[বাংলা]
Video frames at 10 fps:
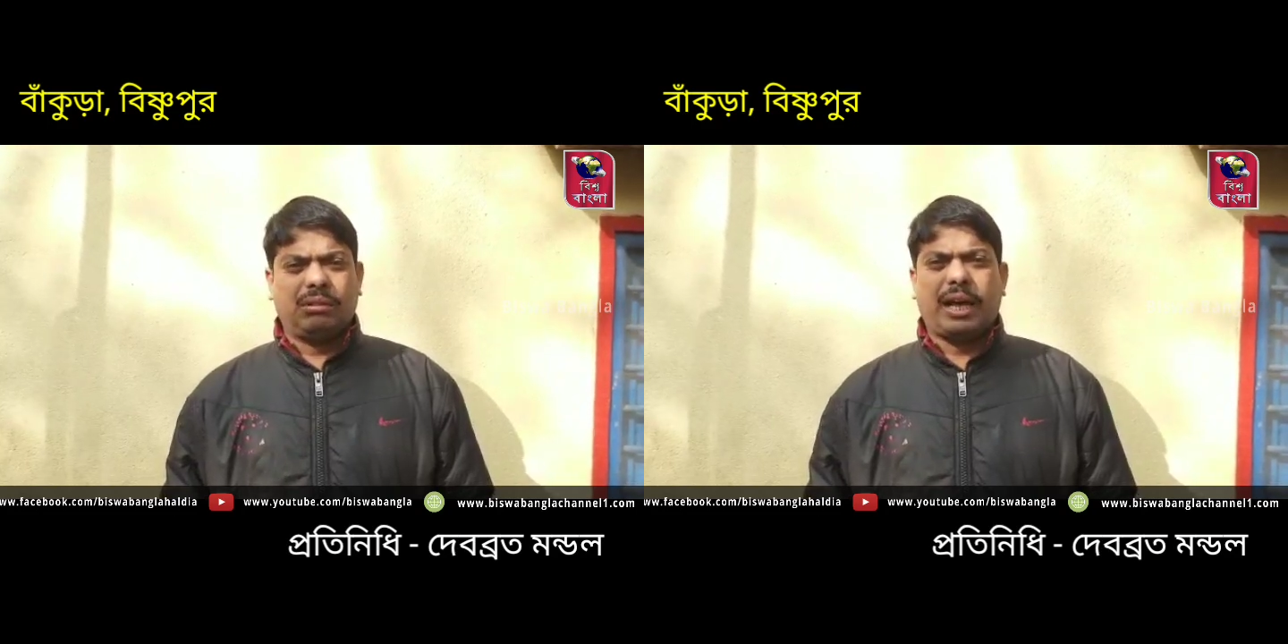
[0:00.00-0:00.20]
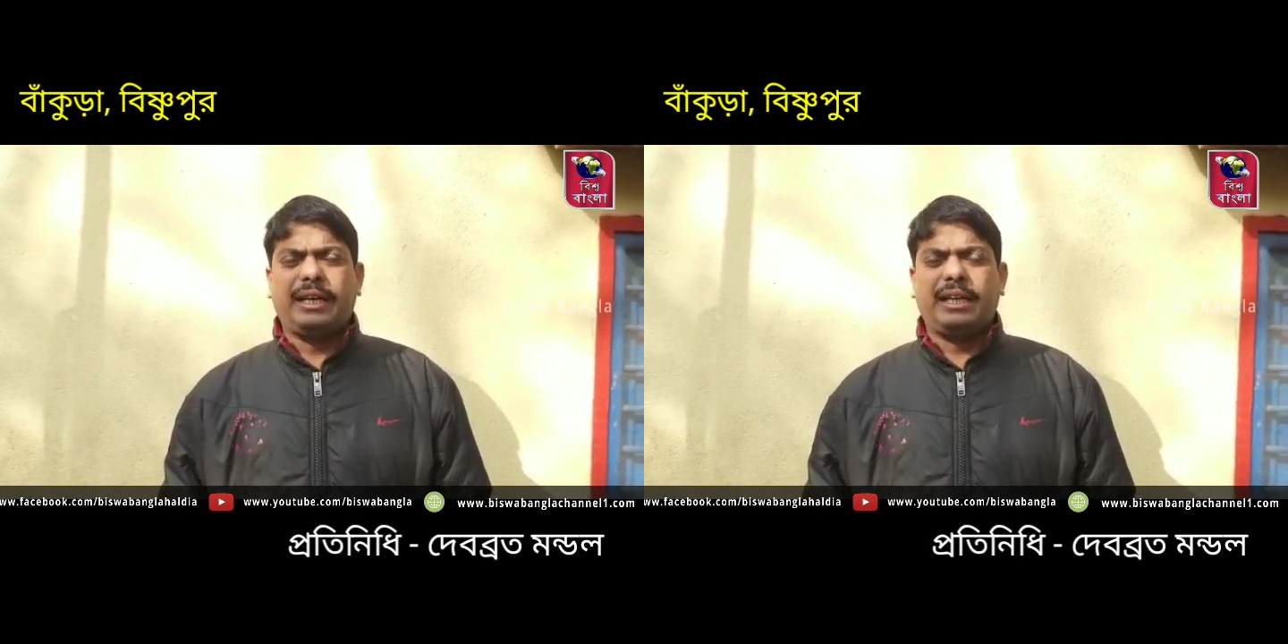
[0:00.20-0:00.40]

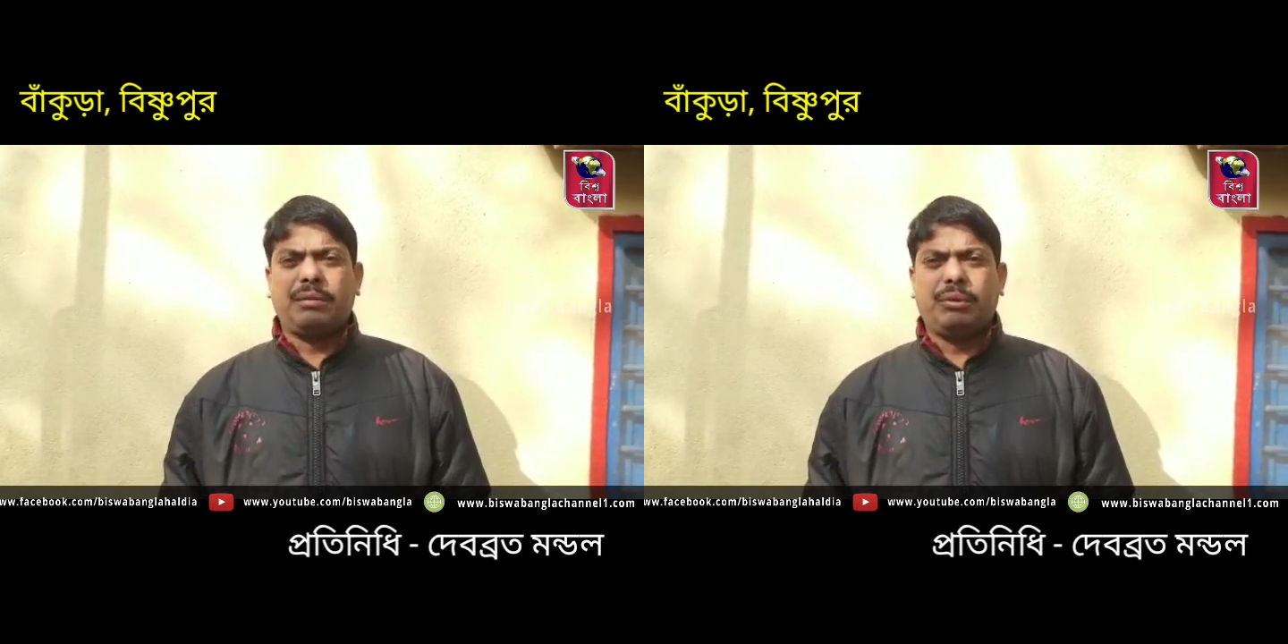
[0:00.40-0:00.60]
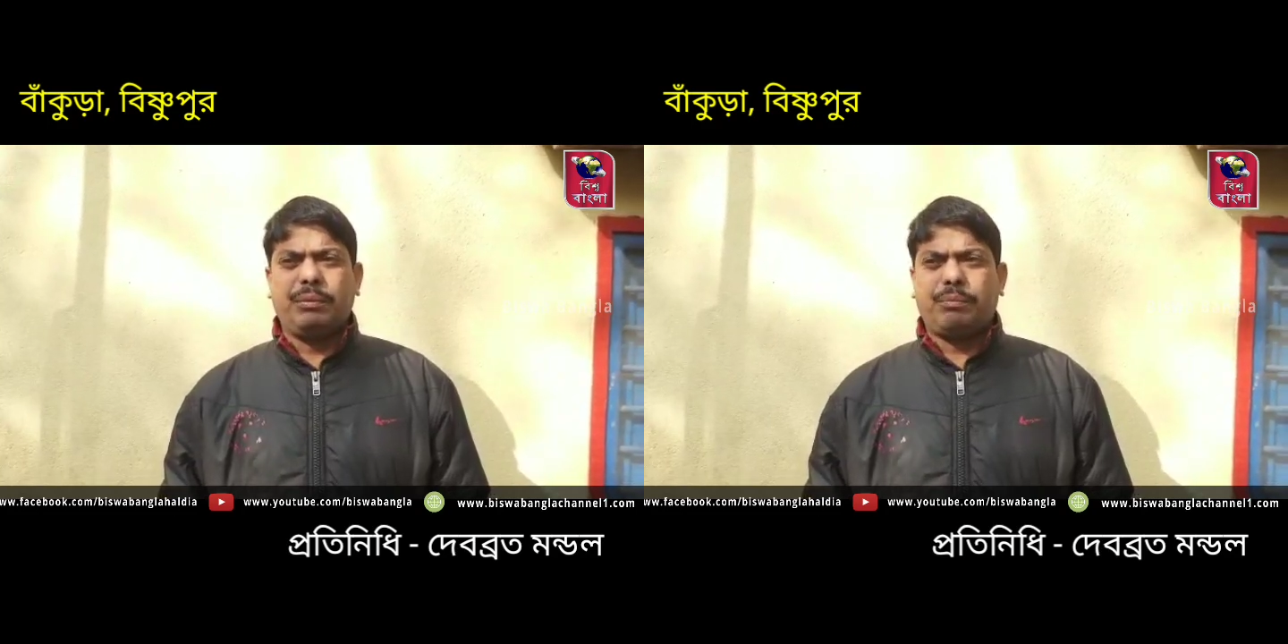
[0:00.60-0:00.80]
তারই
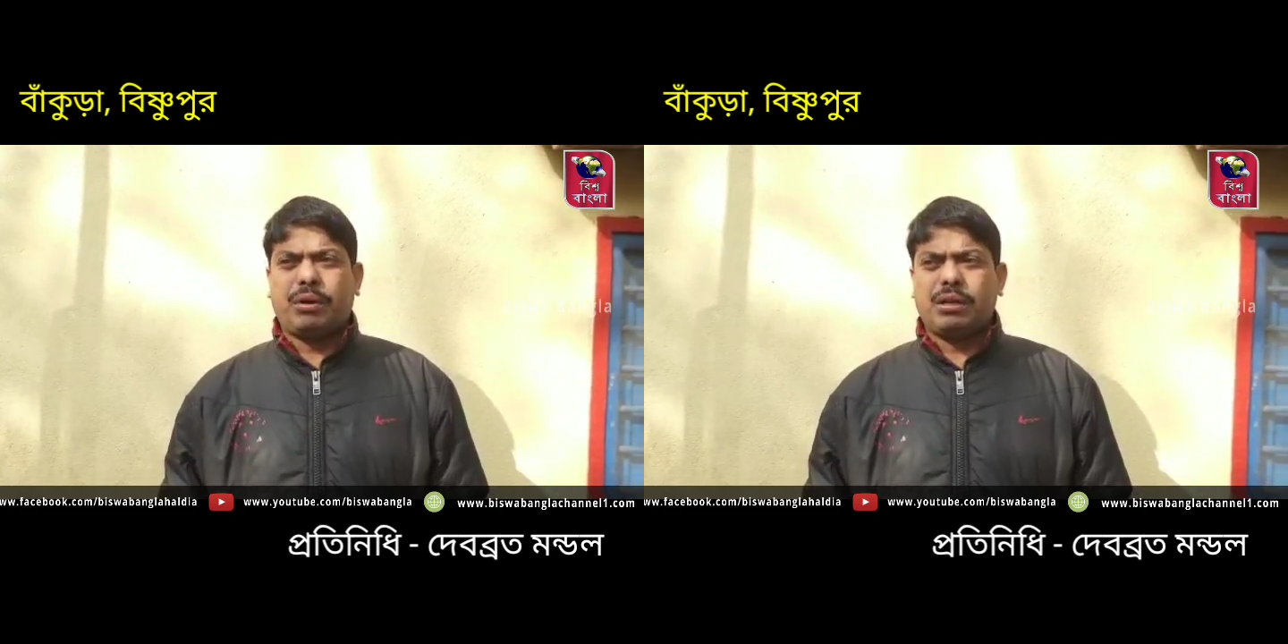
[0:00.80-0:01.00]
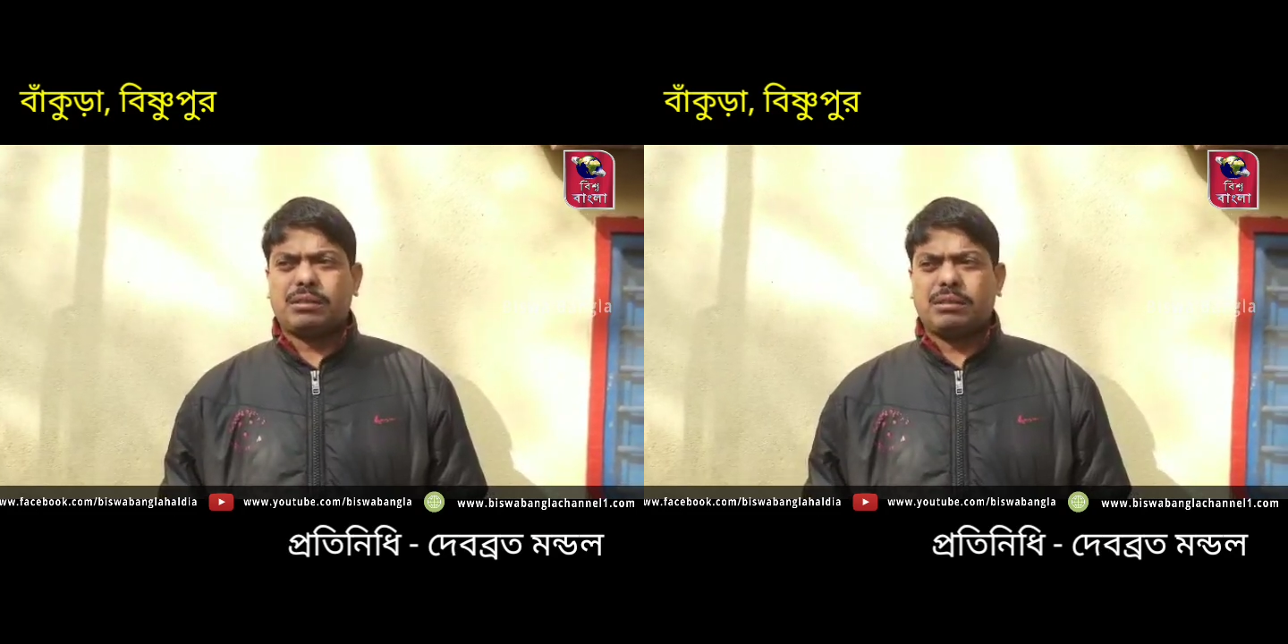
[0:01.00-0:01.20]
এটা
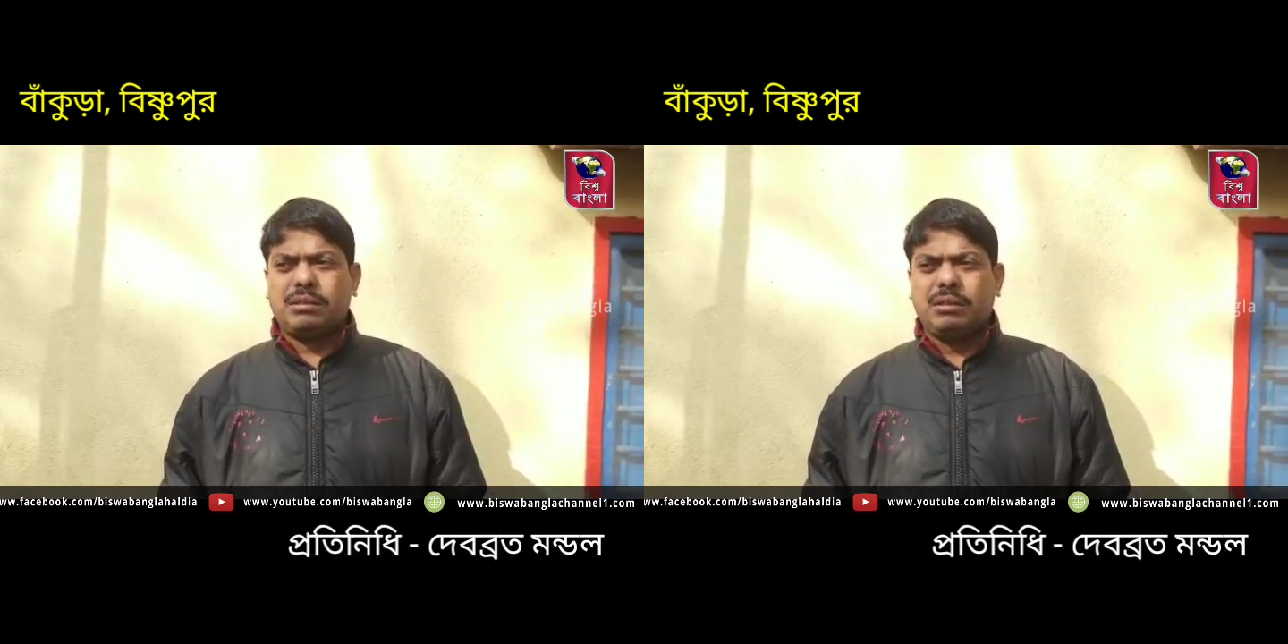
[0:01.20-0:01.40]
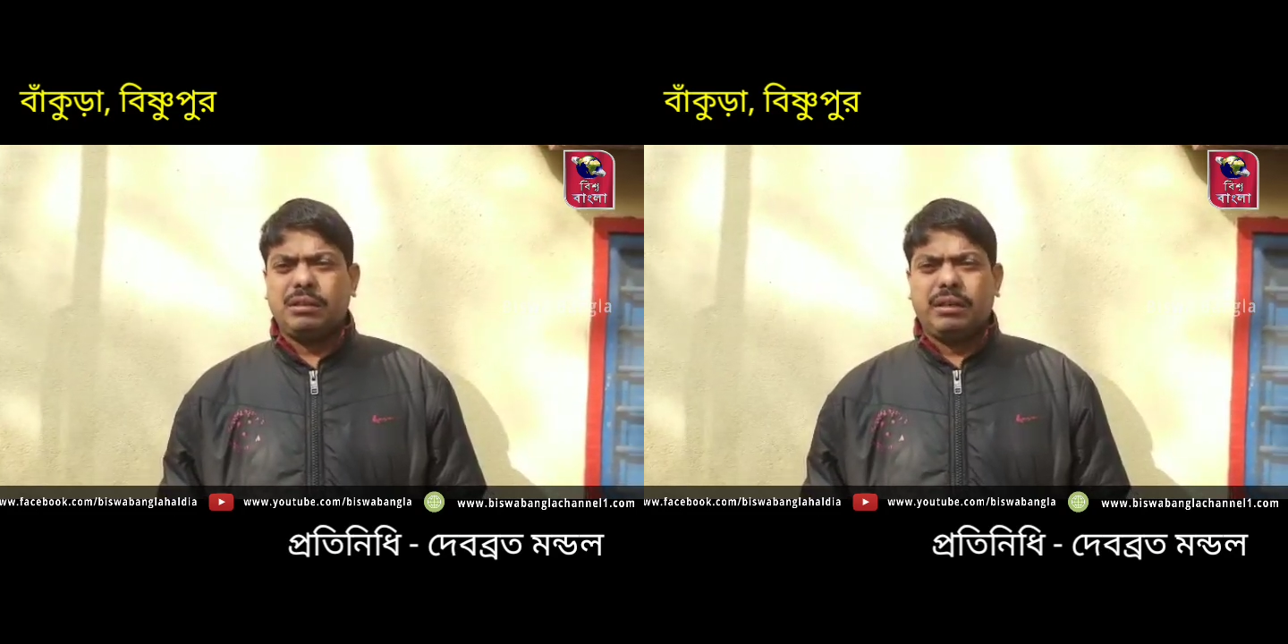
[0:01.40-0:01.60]
বহিঃপ্রকাশ
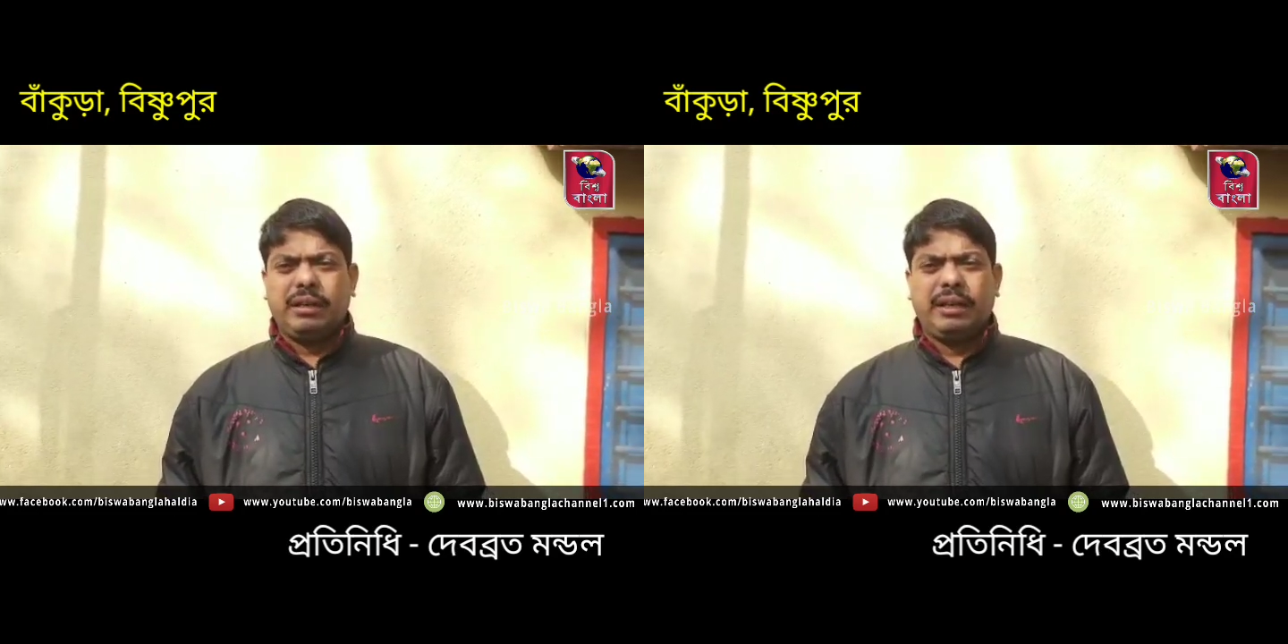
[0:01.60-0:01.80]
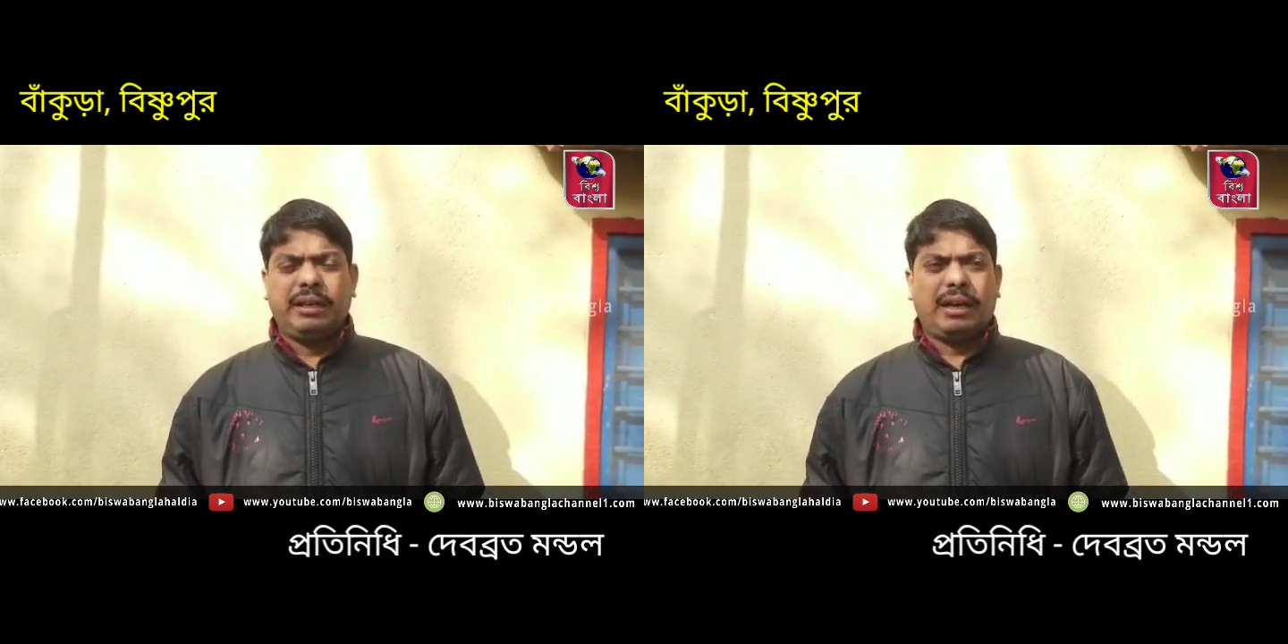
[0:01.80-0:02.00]

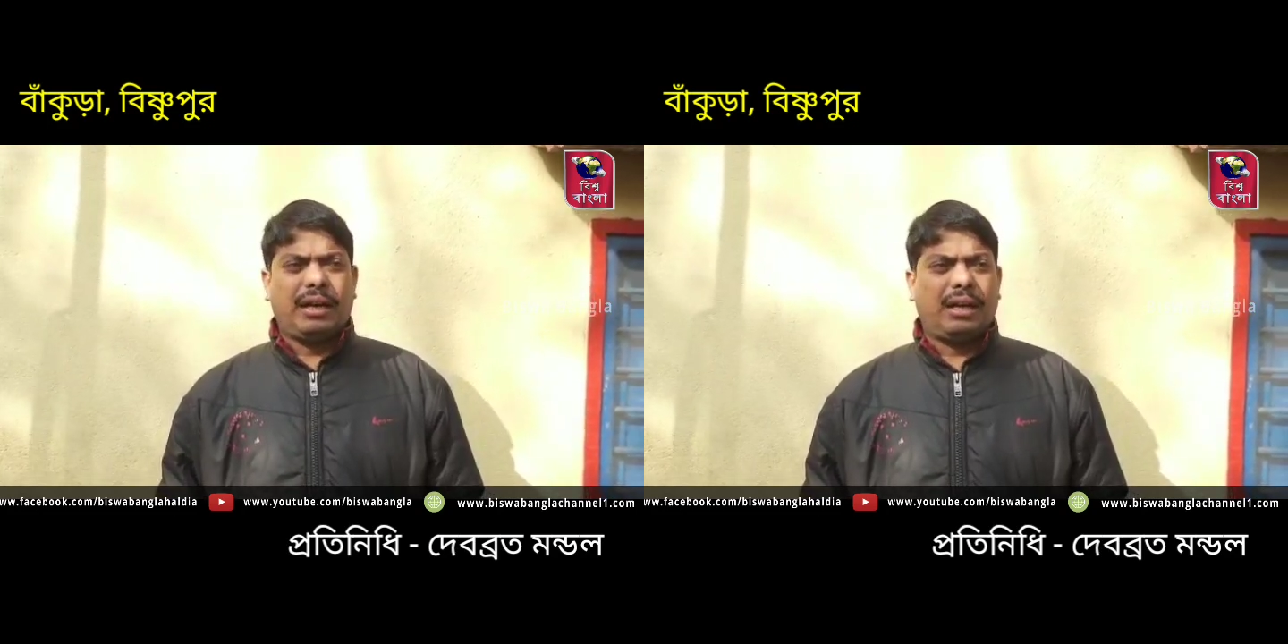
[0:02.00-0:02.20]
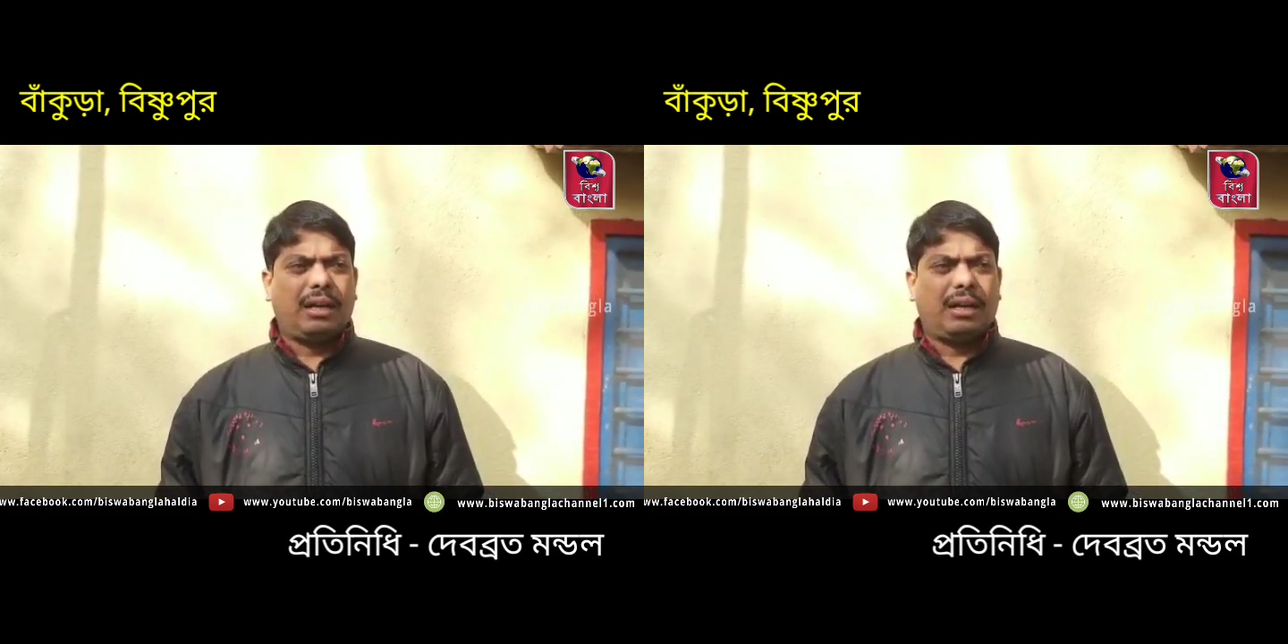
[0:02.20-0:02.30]
এরা